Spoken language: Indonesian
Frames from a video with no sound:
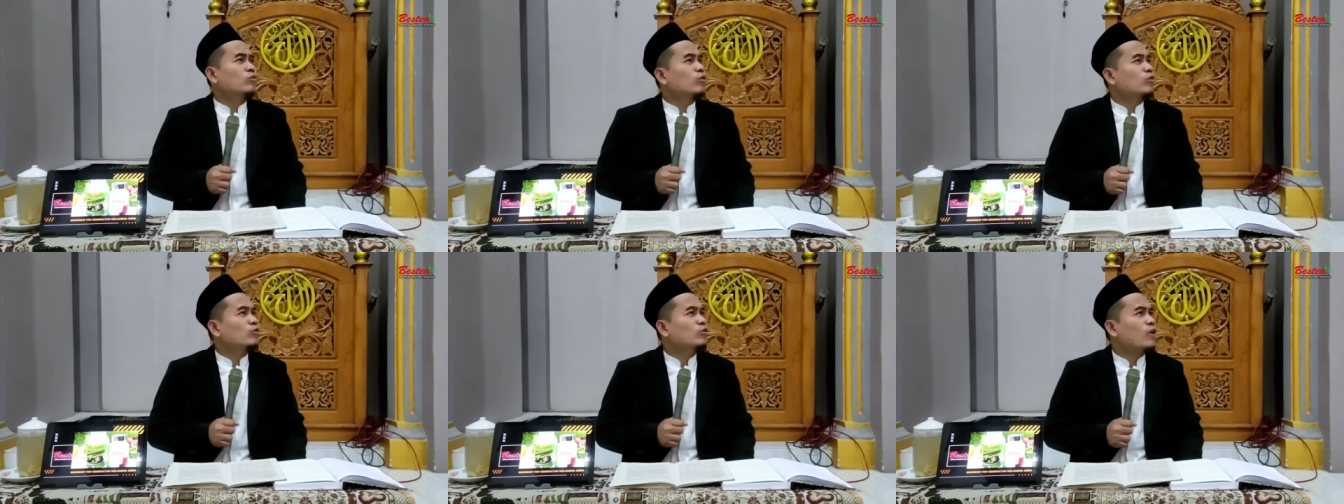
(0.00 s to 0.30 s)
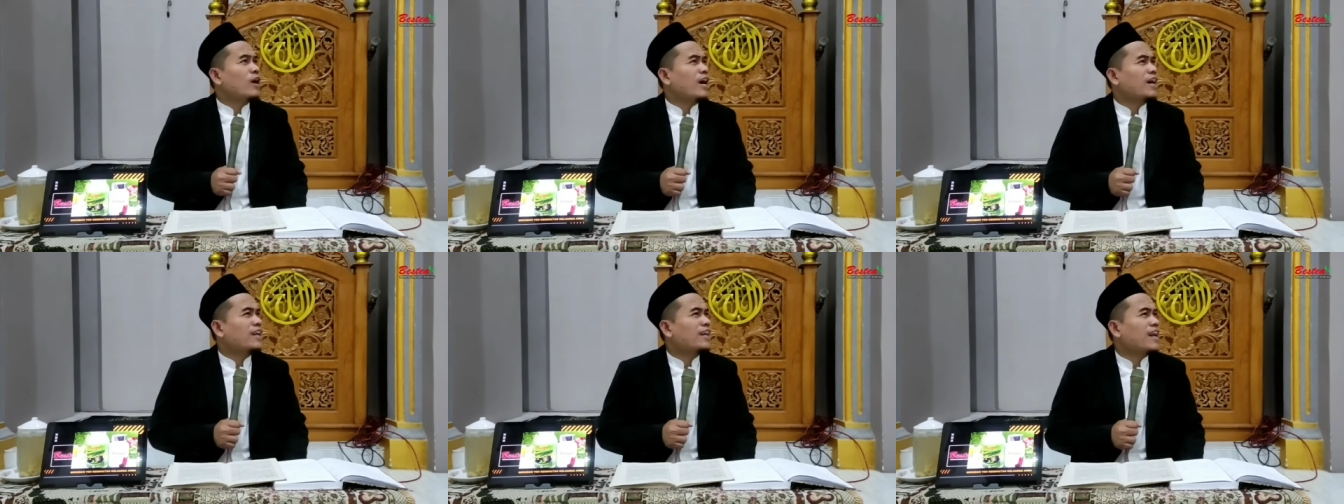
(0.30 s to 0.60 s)
kulo
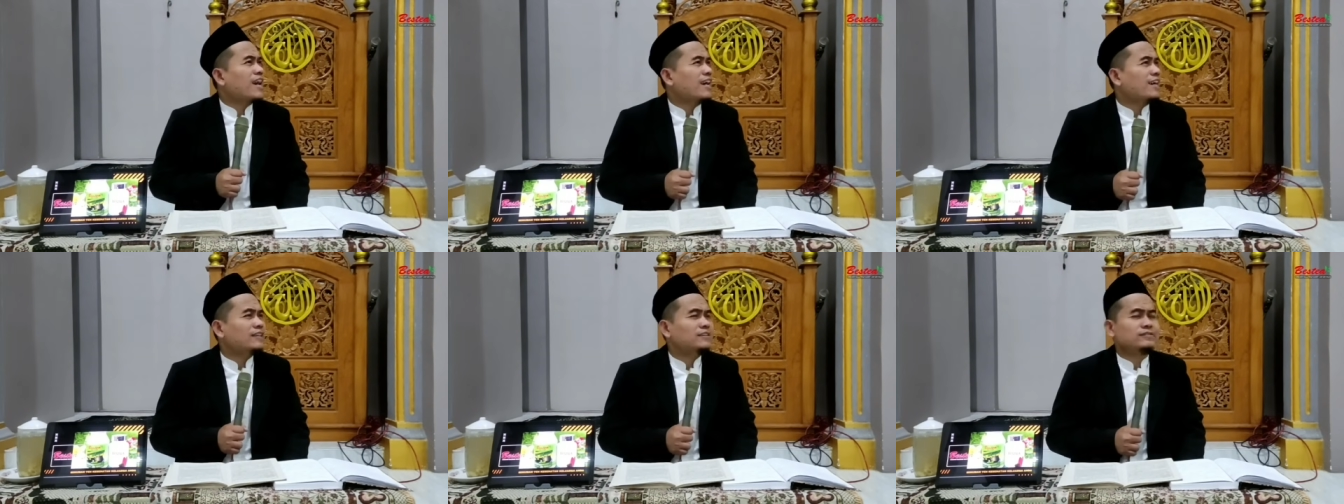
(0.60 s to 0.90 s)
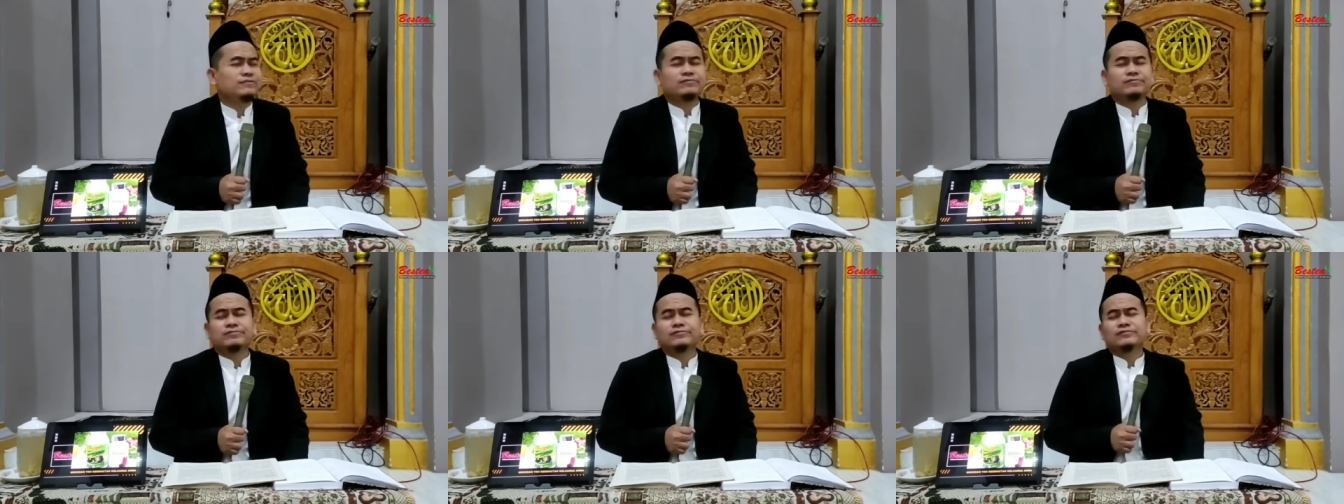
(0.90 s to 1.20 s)
yo ya
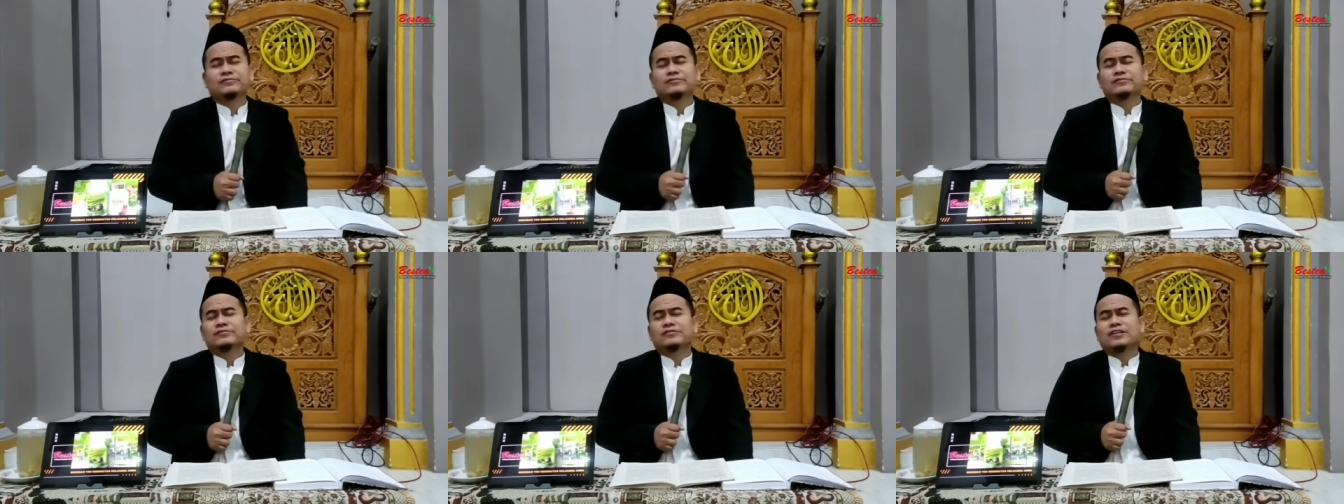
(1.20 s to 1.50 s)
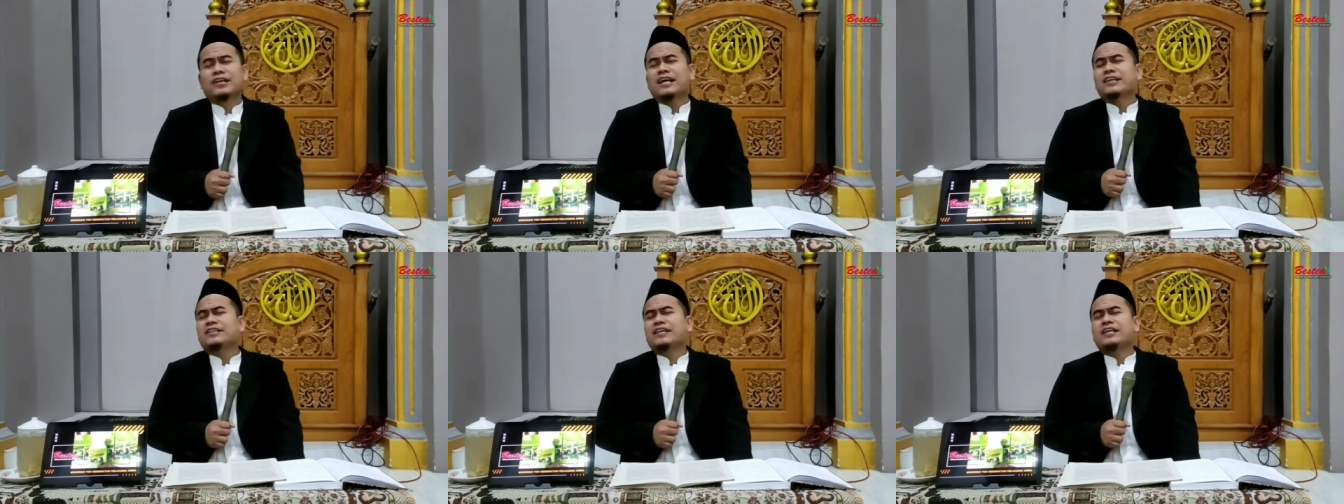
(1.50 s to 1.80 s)
angen-angen
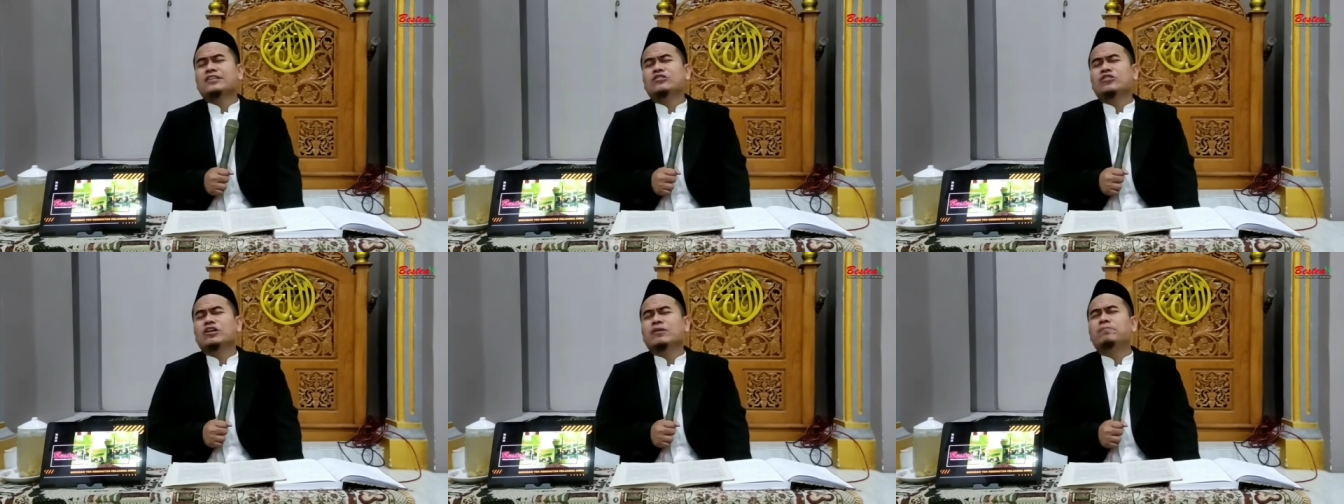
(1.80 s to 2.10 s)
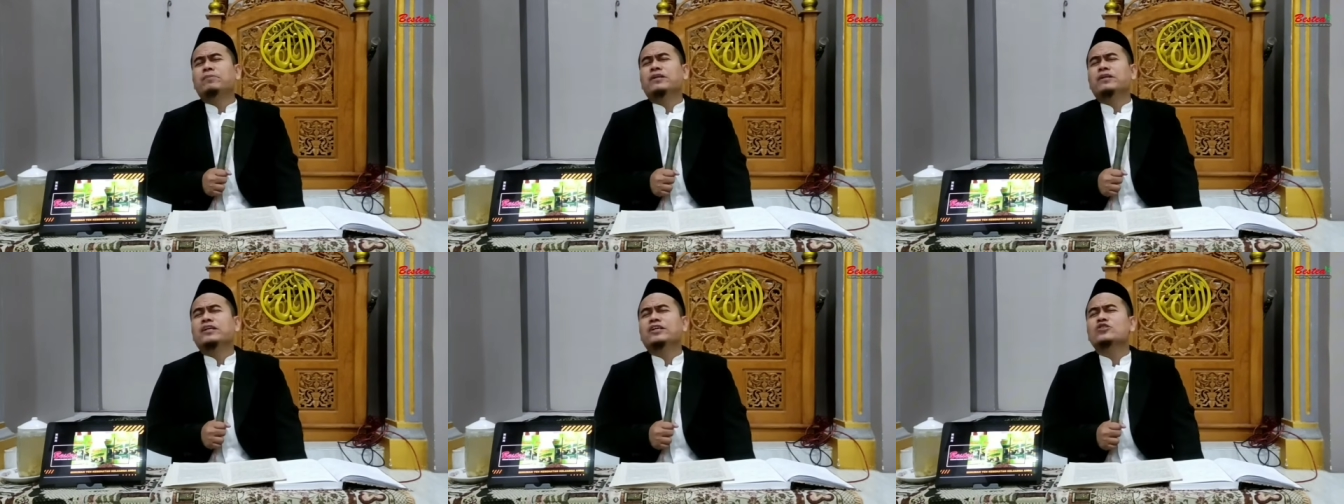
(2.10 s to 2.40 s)
kadang yo
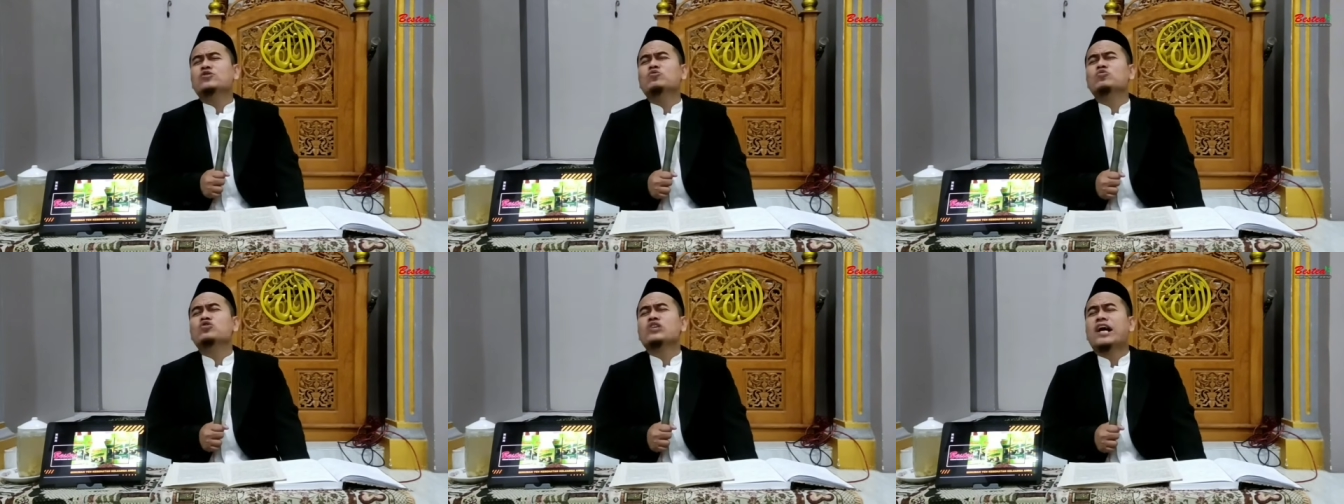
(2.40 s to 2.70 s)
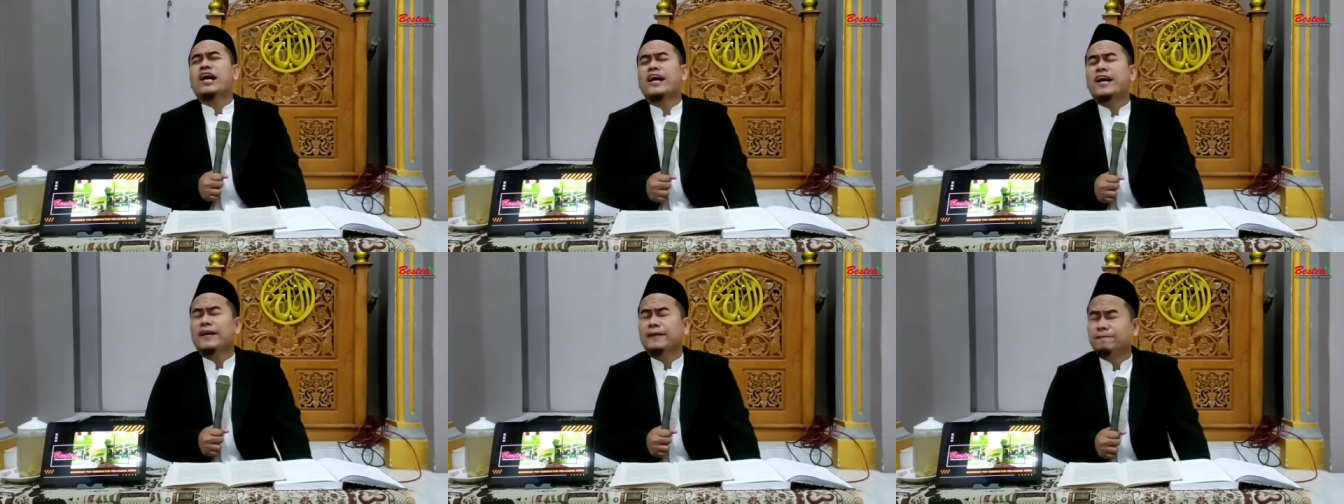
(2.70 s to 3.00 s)
ya kepikir
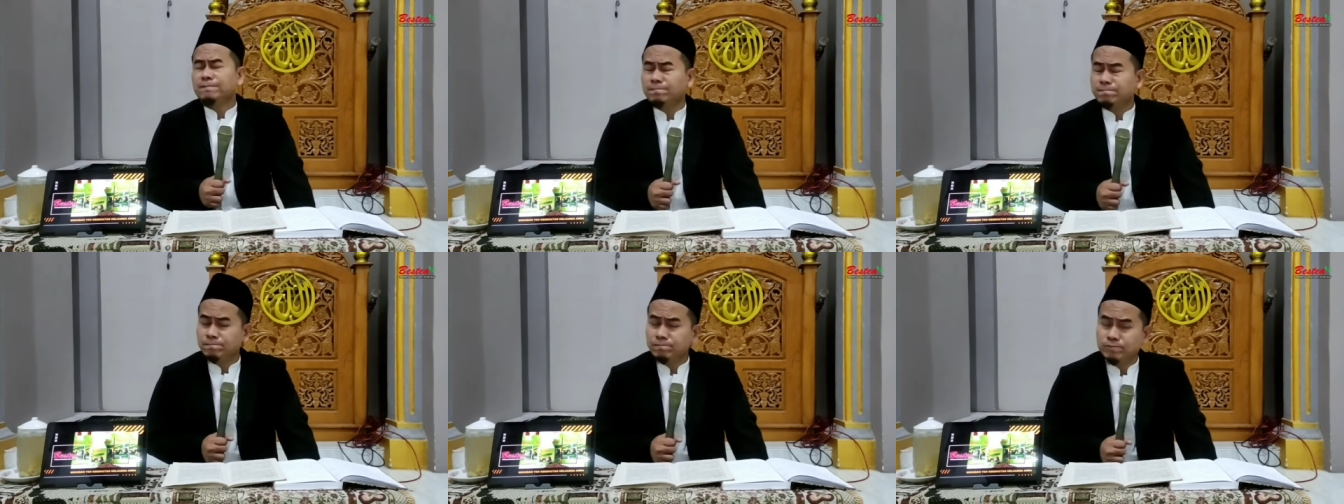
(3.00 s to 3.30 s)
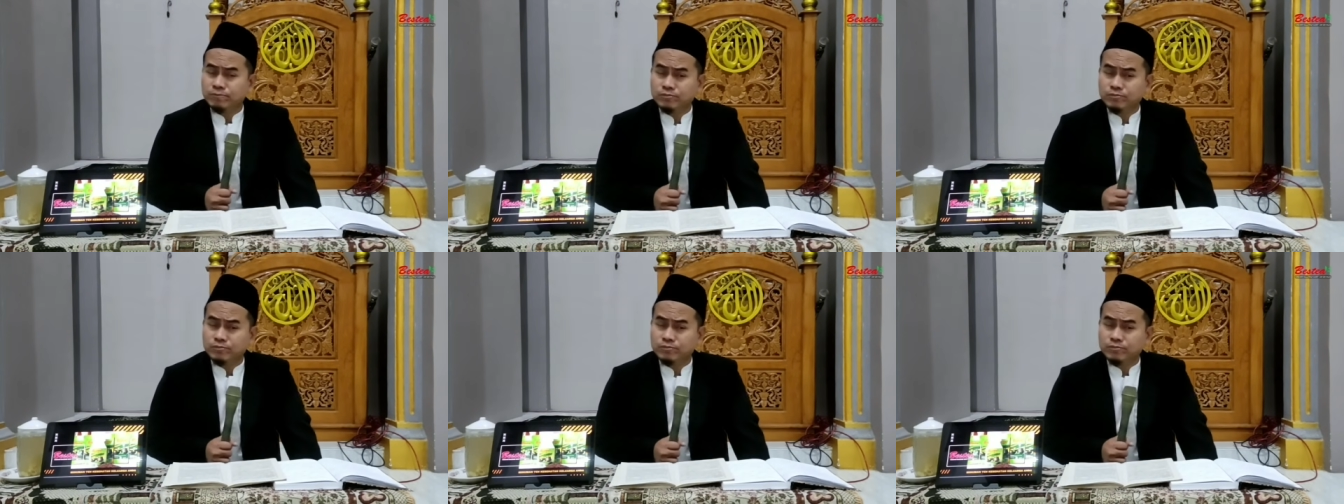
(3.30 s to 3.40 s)
susah